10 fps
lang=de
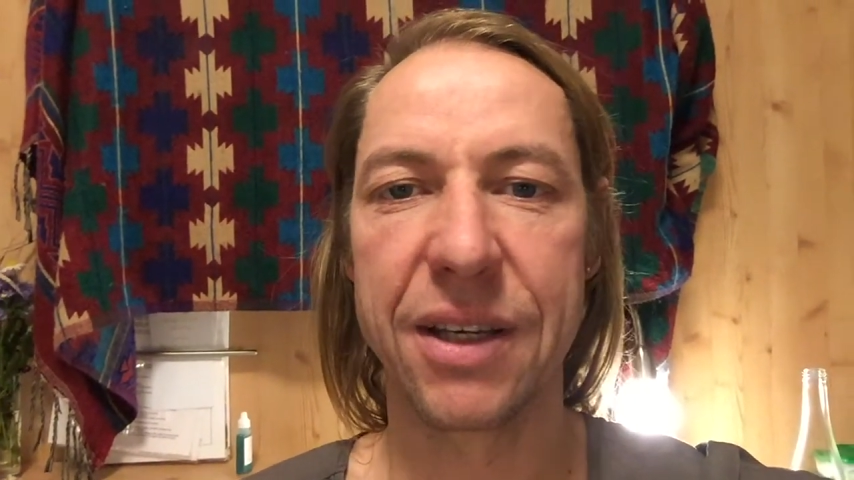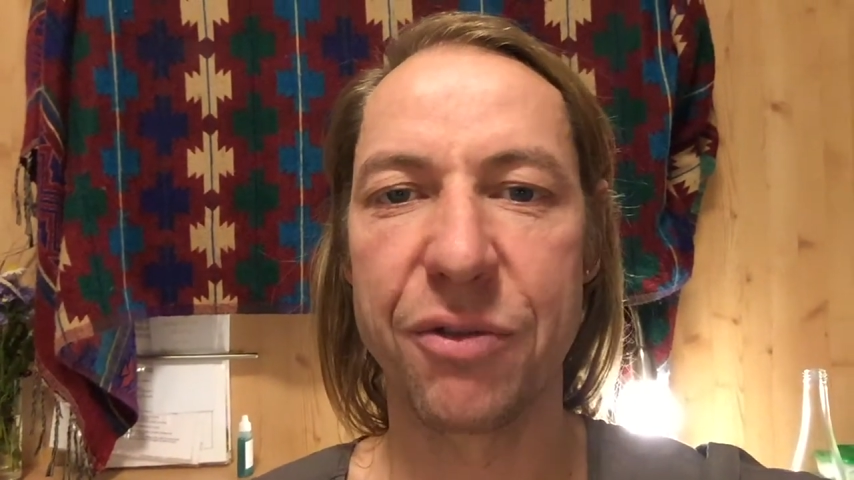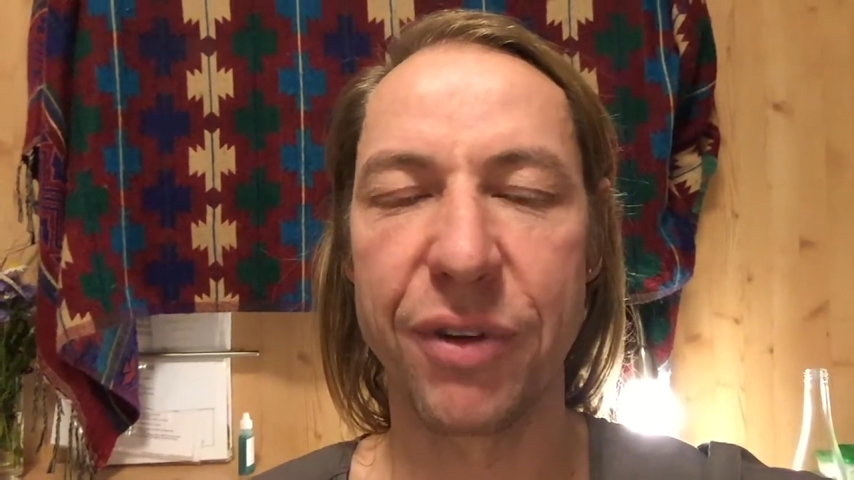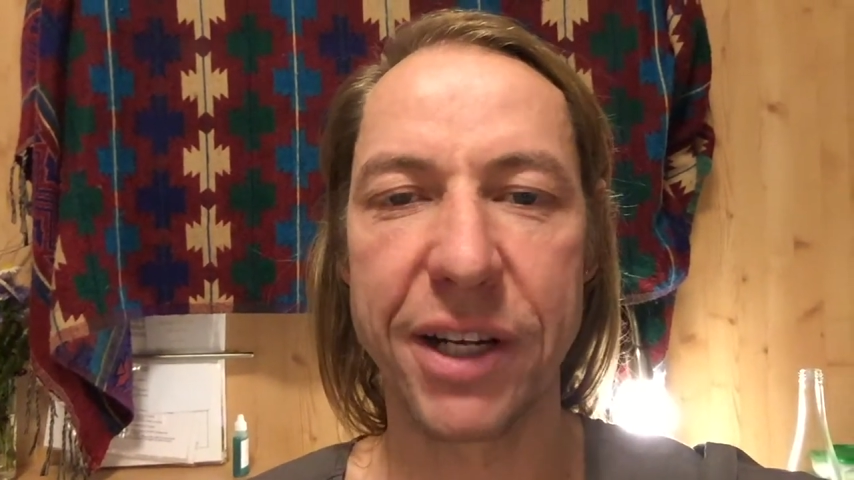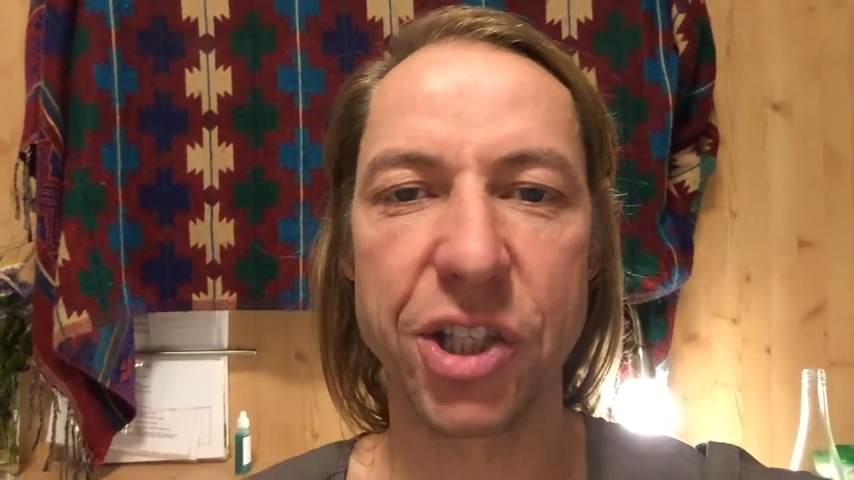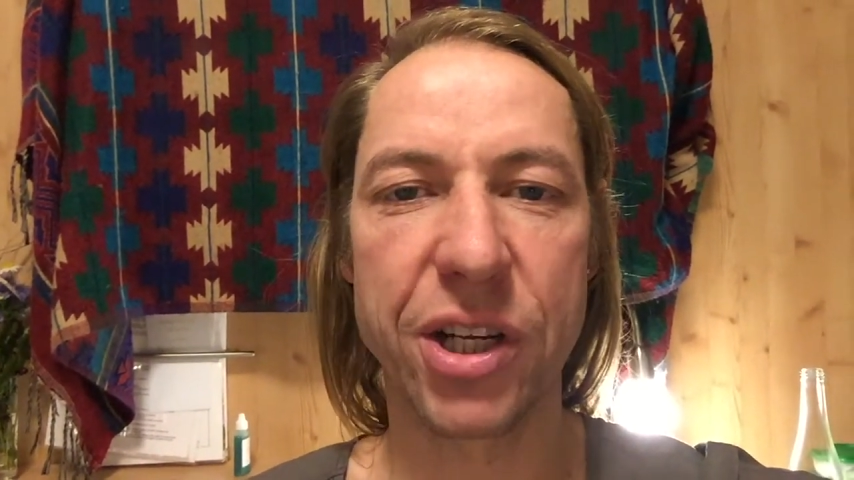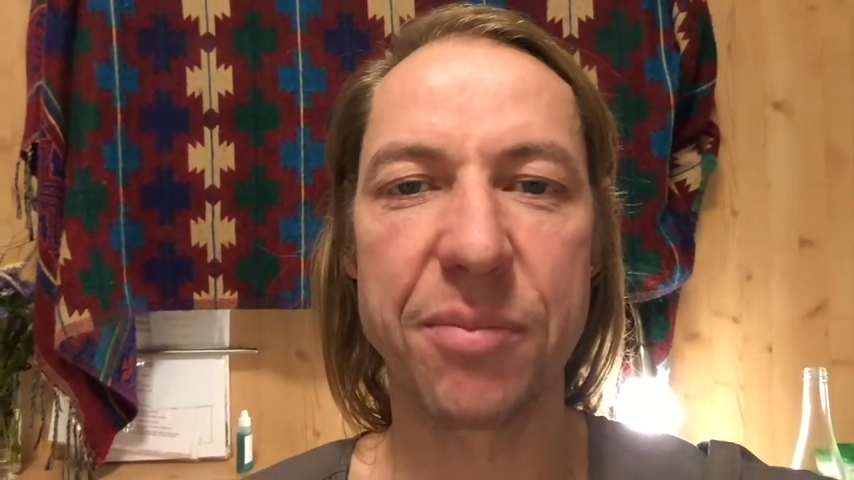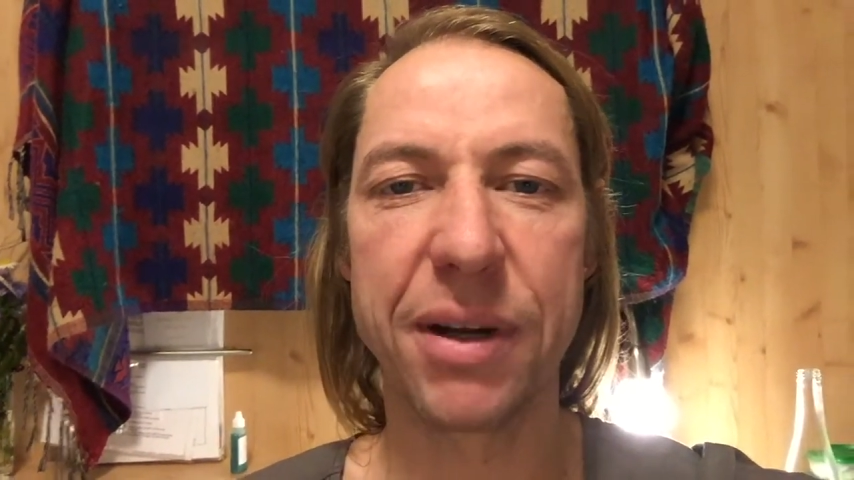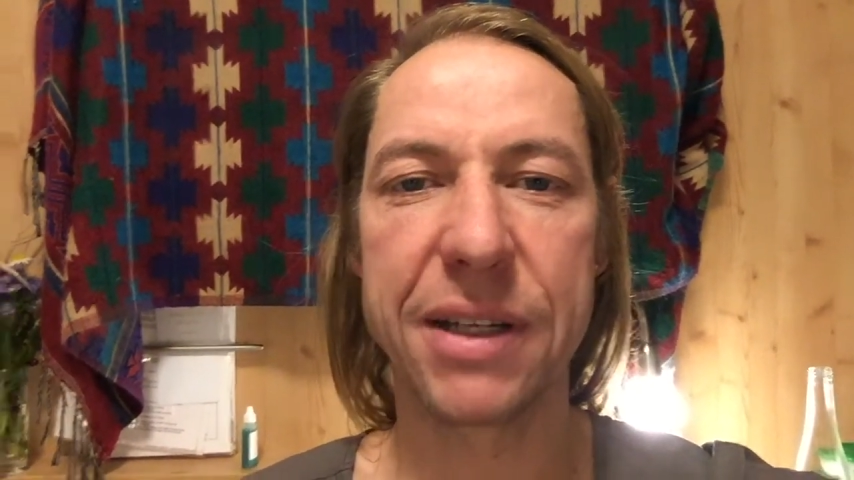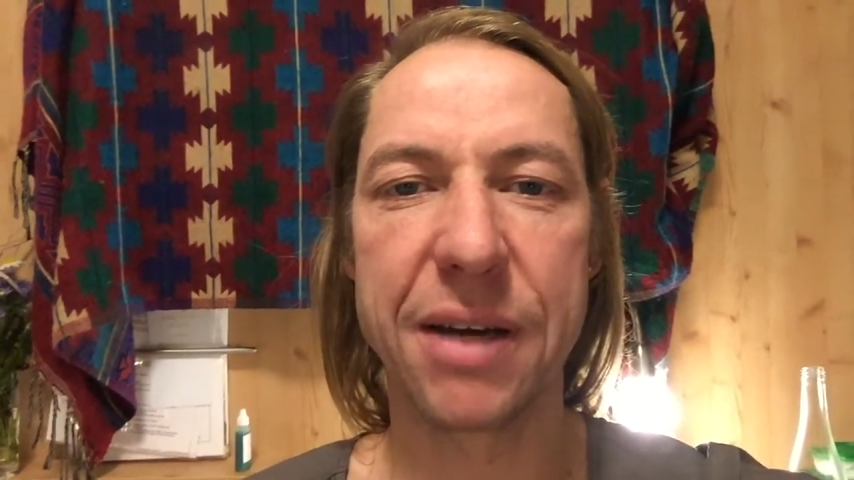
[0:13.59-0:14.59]
Vielleicht
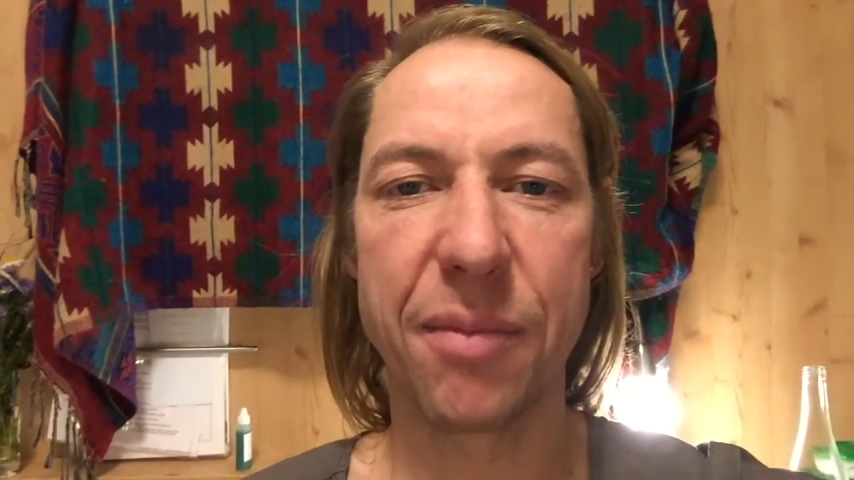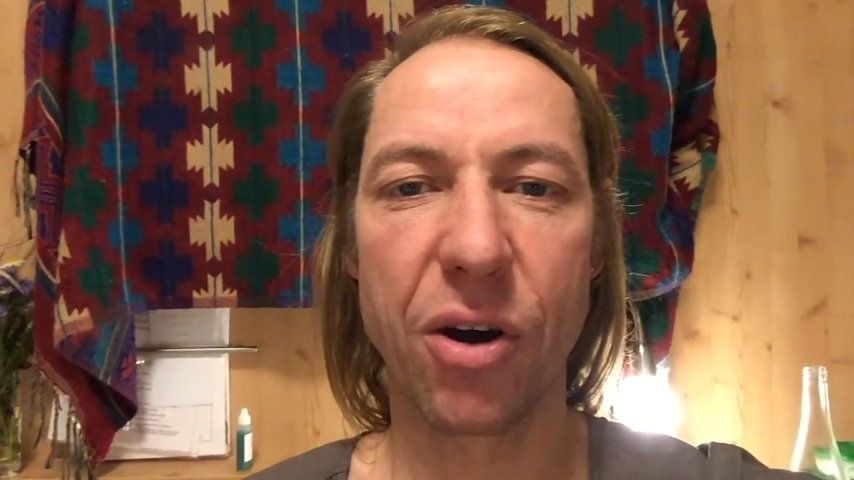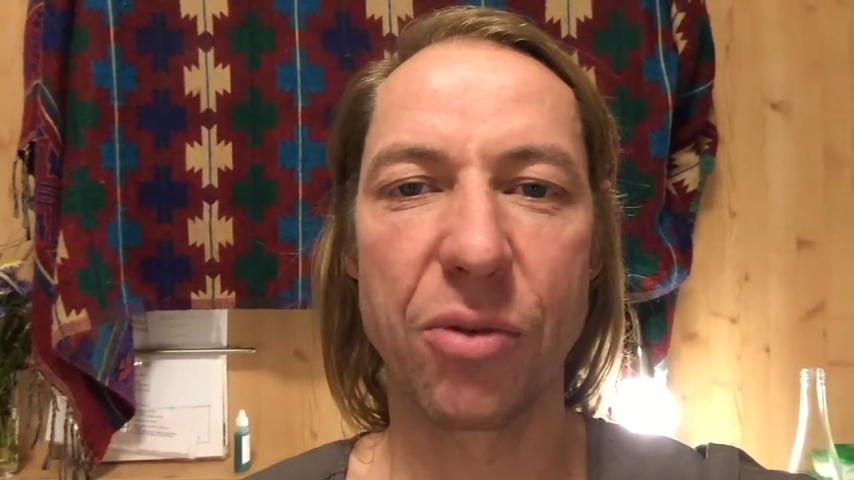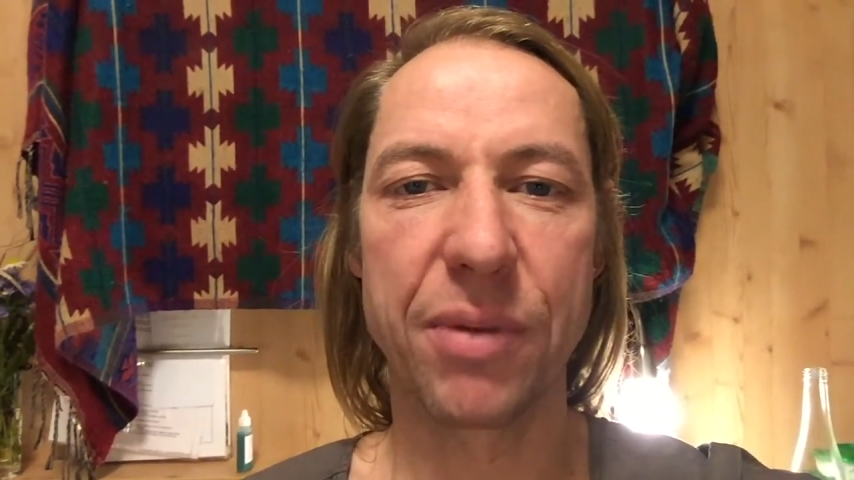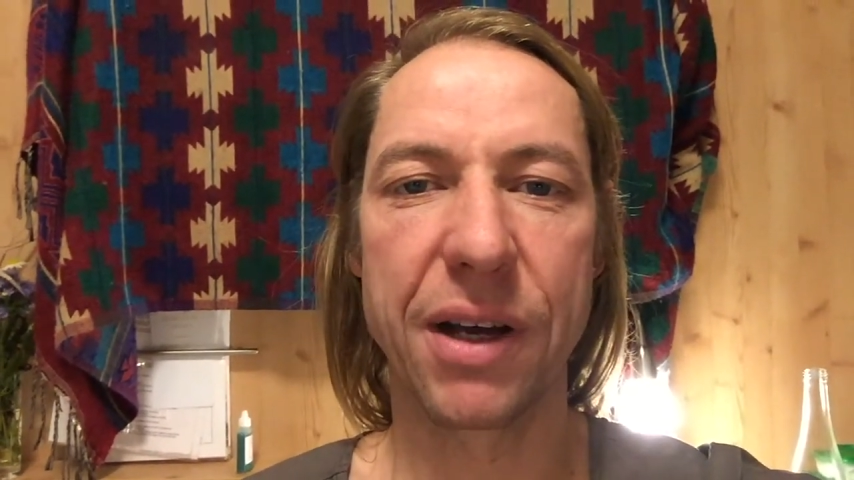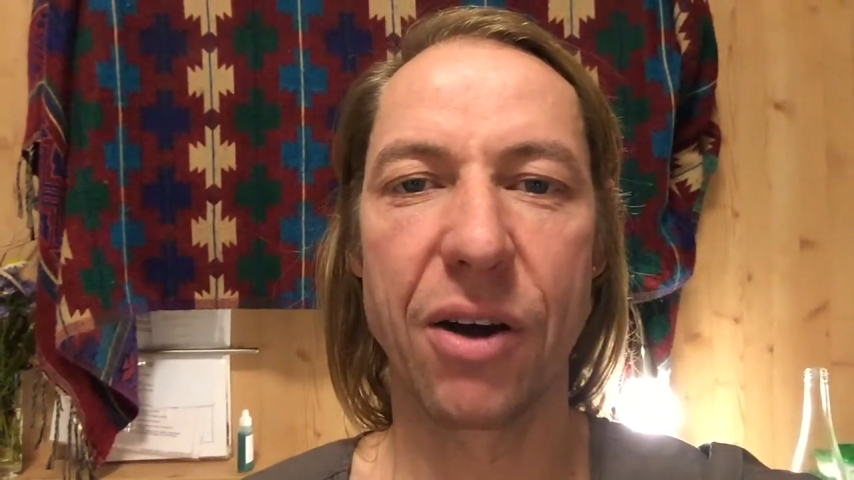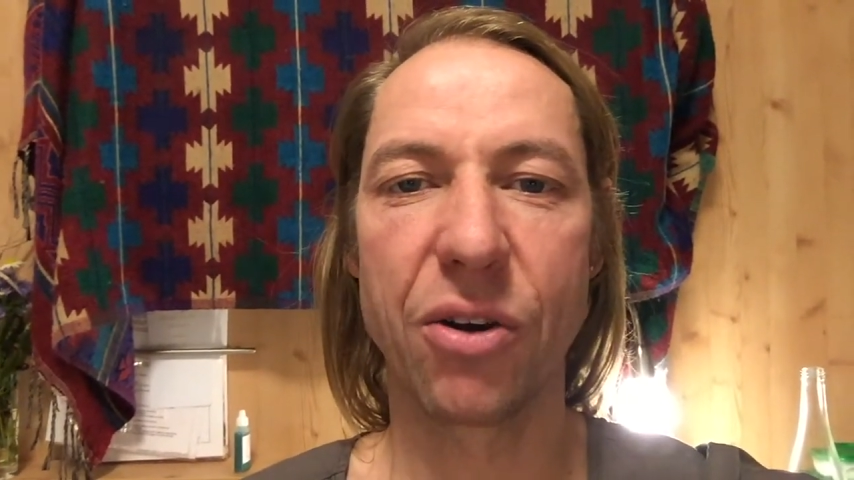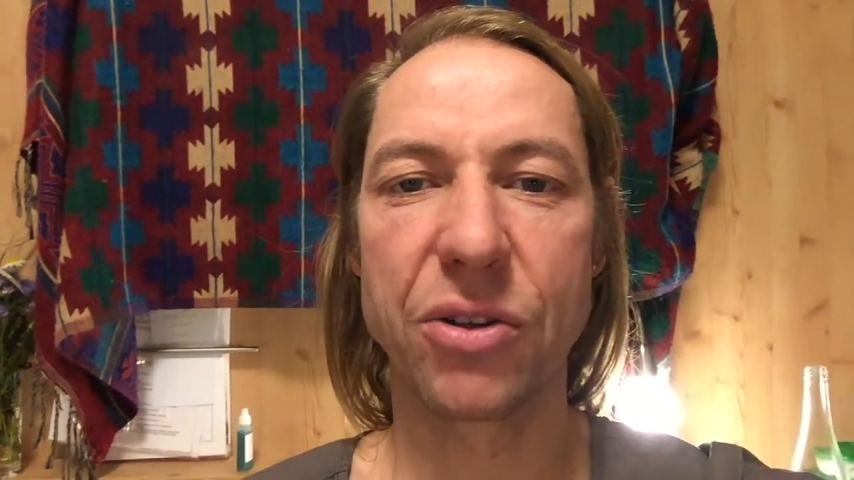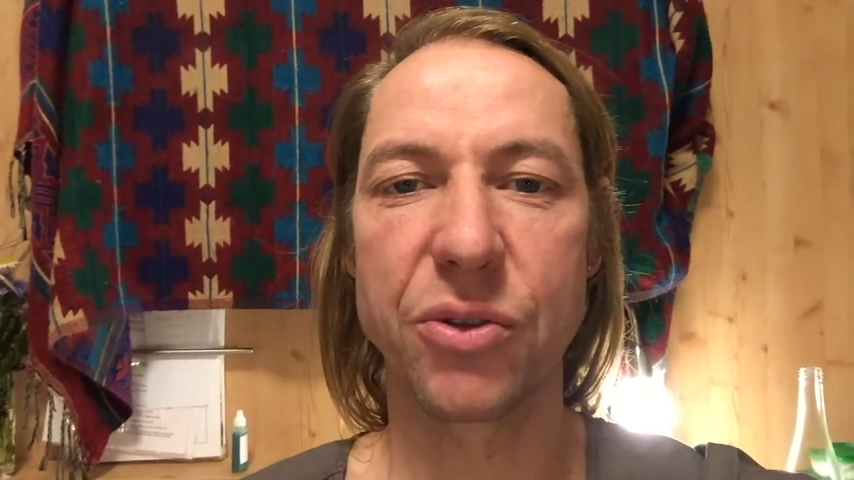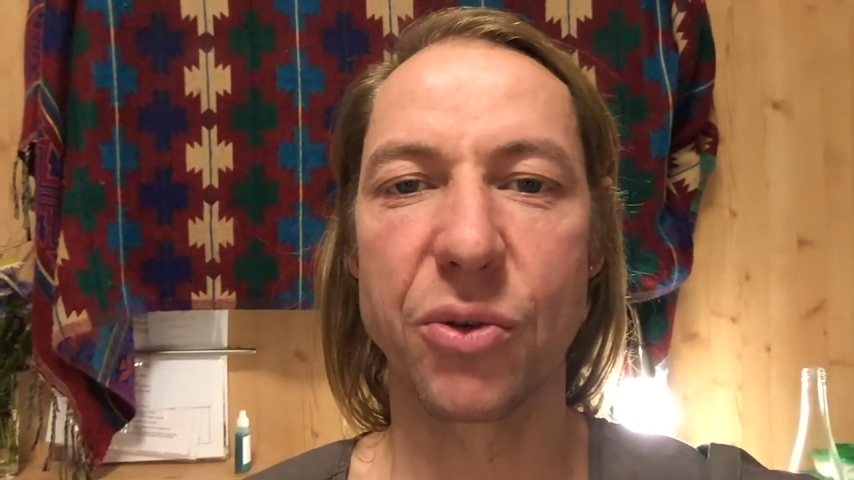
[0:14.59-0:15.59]
stehen bei dir im Augenblick
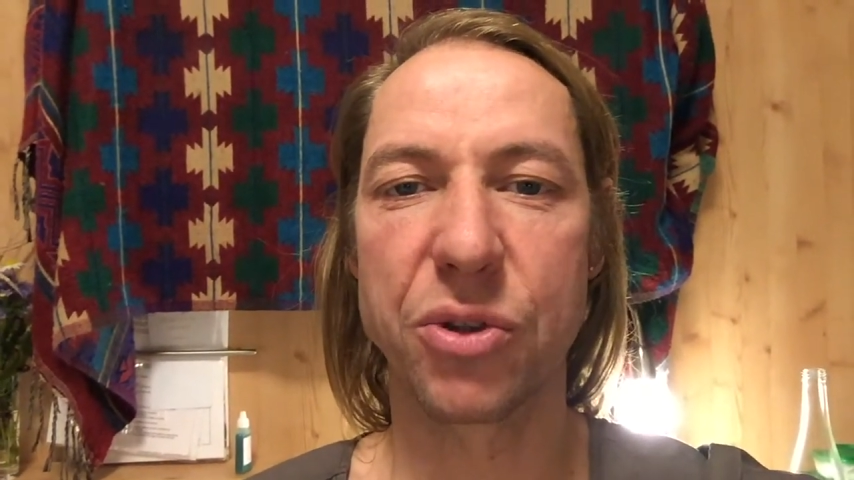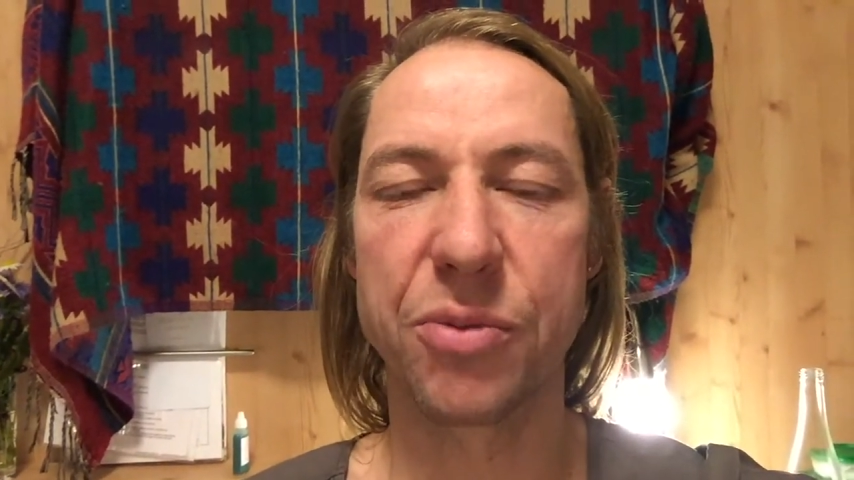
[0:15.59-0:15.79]
auch so